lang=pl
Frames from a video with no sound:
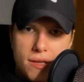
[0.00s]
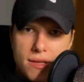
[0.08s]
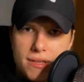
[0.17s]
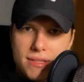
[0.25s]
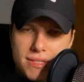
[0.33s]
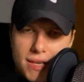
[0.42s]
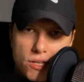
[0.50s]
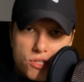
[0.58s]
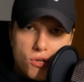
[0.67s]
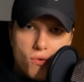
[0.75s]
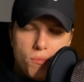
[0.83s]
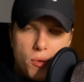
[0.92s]

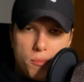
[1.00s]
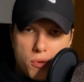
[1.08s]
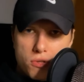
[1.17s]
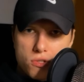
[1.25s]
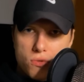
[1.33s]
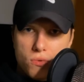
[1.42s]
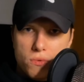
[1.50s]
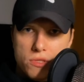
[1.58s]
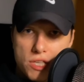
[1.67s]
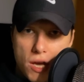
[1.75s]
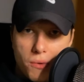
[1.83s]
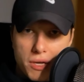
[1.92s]
zaczął po prostu
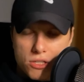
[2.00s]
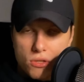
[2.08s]
działać.